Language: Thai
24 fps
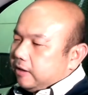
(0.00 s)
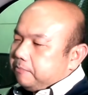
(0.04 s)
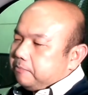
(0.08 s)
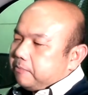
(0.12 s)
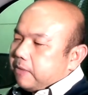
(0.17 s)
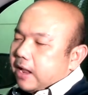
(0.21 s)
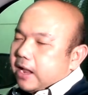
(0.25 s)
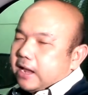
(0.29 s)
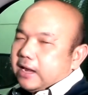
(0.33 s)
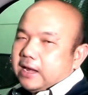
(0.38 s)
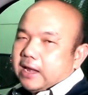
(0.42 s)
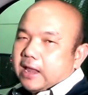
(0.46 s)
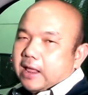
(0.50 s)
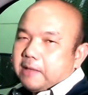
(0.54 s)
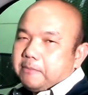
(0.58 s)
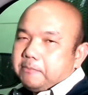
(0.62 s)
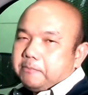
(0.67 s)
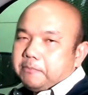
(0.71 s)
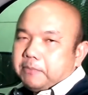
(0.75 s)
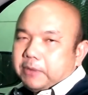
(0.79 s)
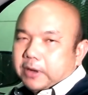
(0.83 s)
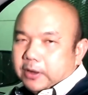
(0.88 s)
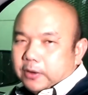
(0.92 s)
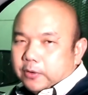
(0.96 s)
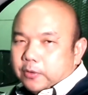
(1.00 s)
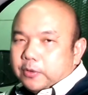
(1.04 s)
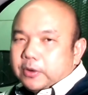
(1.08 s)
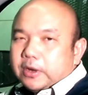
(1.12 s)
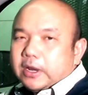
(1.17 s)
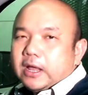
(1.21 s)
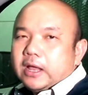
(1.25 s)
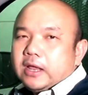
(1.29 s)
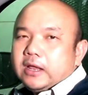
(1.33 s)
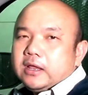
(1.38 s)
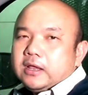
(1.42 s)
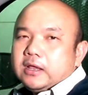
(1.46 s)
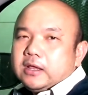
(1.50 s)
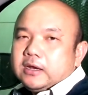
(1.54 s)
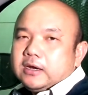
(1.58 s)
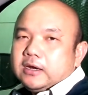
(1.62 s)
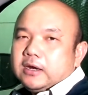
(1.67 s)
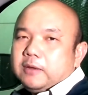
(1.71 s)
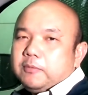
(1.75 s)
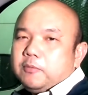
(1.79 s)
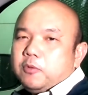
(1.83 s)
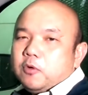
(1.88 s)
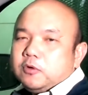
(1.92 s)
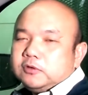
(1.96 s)
ปลายแหลมพิ้วนะฮะ
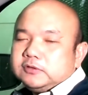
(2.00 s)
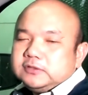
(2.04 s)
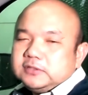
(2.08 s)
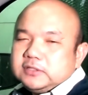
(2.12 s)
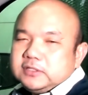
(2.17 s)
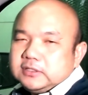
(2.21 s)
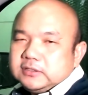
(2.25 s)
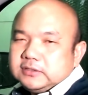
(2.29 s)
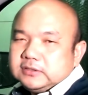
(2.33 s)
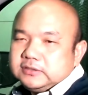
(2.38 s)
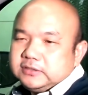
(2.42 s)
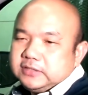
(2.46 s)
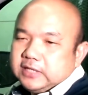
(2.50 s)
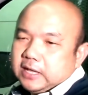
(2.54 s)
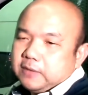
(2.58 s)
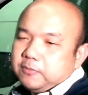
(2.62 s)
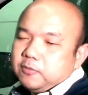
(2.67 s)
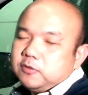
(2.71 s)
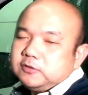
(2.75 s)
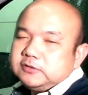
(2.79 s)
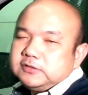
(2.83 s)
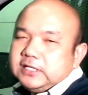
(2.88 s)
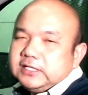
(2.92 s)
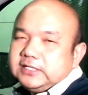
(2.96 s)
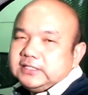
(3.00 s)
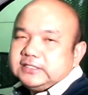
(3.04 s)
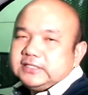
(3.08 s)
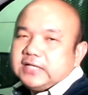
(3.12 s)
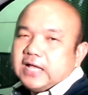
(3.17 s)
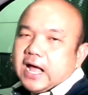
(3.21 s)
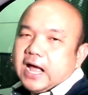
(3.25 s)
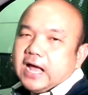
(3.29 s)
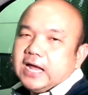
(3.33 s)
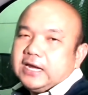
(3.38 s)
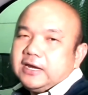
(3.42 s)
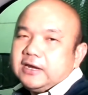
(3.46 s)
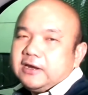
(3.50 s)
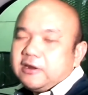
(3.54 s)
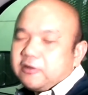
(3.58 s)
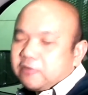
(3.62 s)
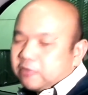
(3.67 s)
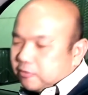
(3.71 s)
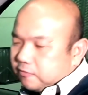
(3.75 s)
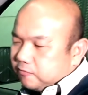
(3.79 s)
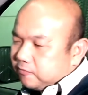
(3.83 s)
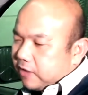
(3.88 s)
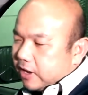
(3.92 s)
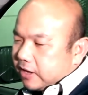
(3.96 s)
และพวกเสียงพวกเส้นสายอะไรนี่
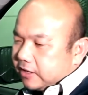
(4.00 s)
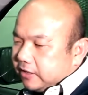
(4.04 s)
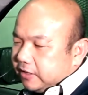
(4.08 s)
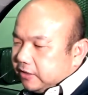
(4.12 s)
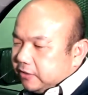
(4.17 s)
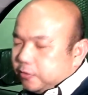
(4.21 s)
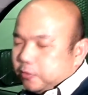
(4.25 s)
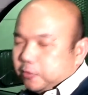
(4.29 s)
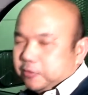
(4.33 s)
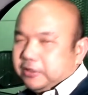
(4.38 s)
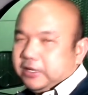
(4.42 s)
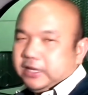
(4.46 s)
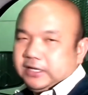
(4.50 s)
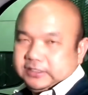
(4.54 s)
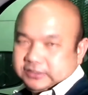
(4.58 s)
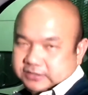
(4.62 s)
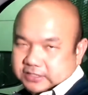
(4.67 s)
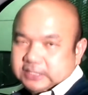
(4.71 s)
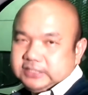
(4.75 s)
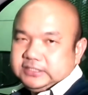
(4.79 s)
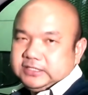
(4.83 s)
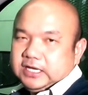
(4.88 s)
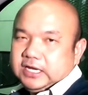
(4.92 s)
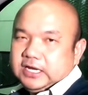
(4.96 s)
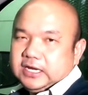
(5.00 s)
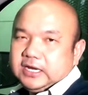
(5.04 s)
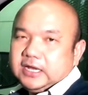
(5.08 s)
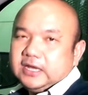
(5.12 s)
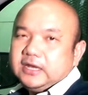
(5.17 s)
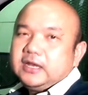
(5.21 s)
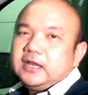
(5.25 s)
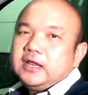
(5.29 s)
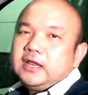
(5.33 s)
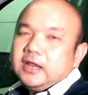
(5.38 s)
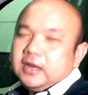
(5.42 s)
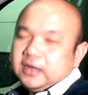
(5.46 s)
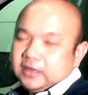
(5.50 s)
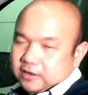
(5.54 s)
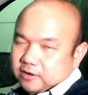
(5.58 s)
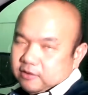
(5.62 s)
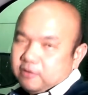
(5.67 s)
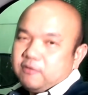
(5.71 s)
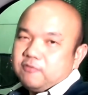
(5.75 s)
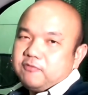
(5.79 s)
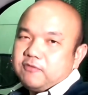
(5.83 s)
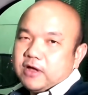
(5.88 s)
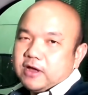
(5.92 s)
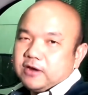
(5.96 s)
เราจะฟังได้โดดเด่นชัดเจนนะเดี๋ยว
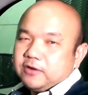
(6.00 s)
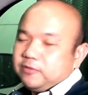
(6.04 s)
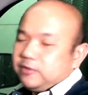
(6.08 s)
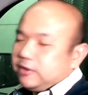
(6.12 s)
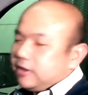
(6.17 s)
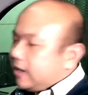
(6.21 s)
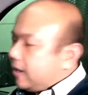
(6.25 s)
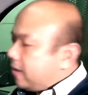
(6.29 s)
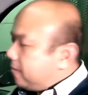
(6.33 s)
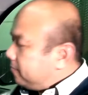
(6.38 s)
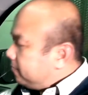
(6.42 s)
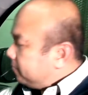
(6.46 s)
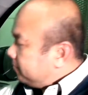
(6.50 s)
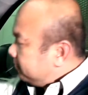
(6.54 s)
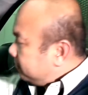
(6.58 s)
ลองฟังดูนะครับ